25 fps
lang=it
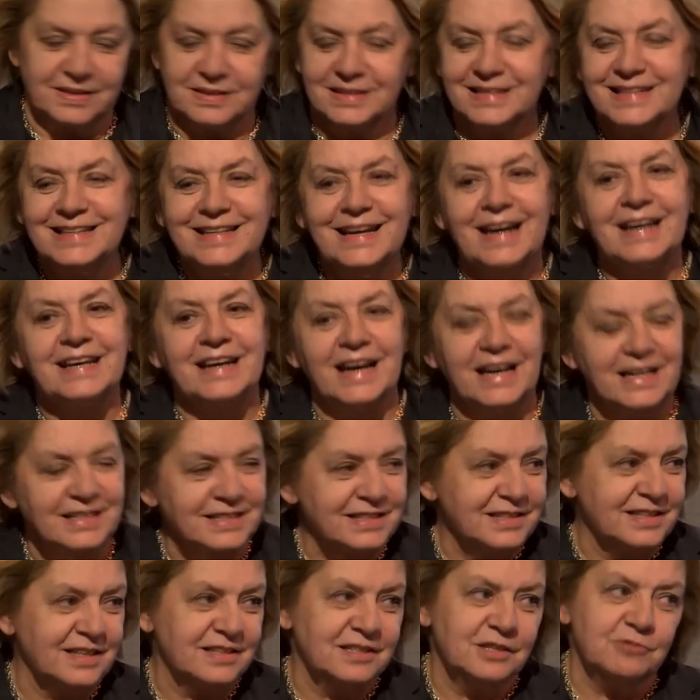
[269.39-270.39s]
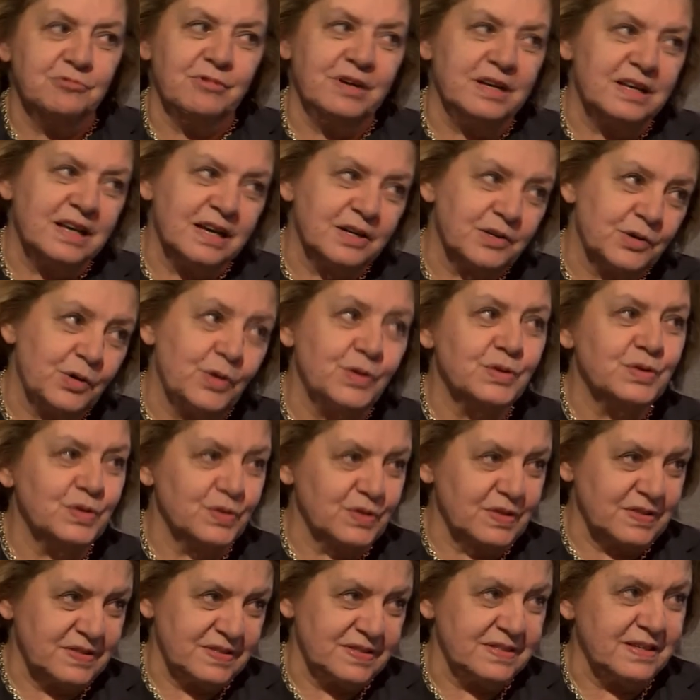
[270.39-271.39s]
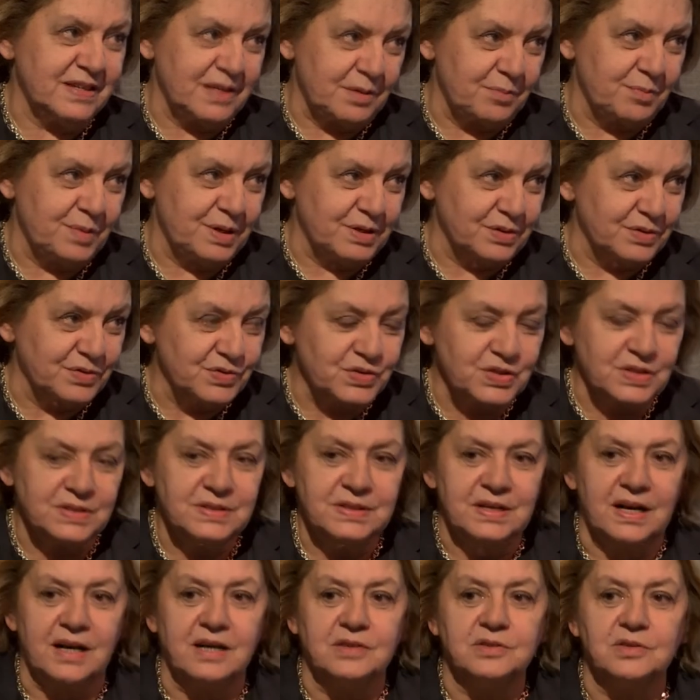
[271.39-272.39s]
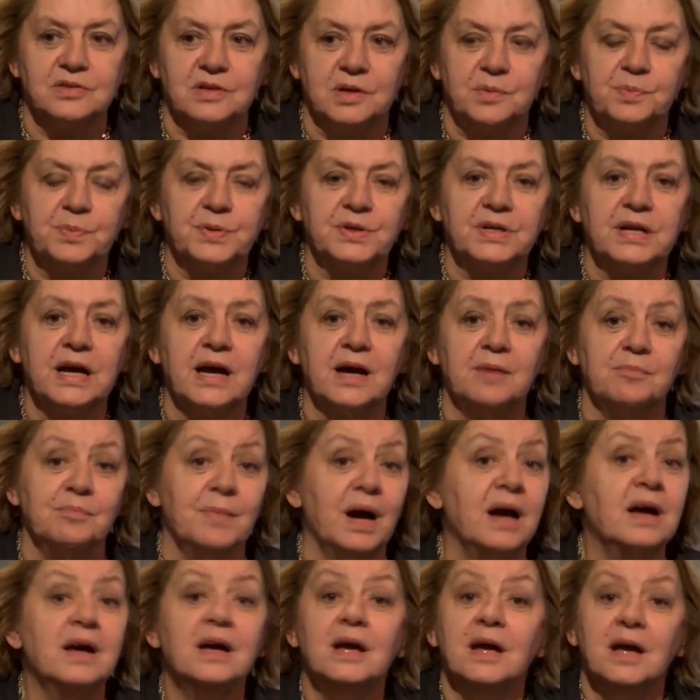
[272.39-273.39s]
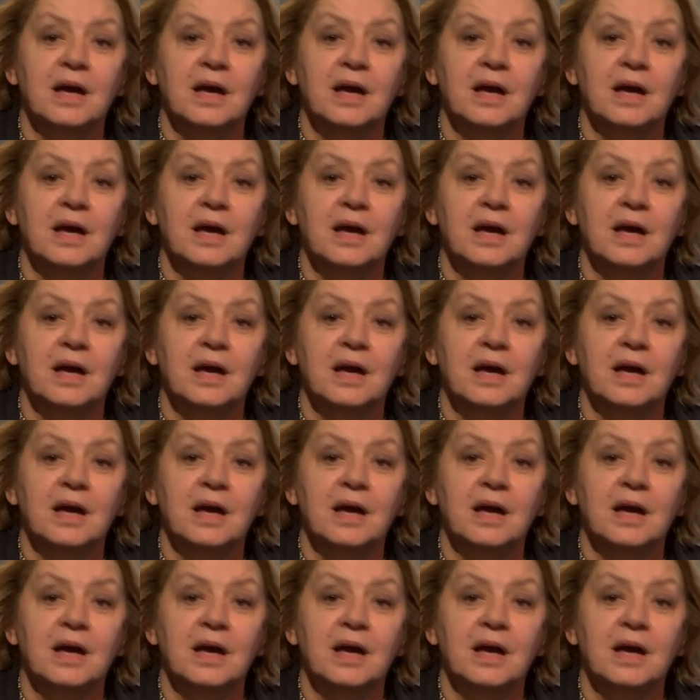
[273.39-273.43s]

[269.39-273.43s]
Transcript: di garante di quell'accordo che si sarebbe concentrato nel programma.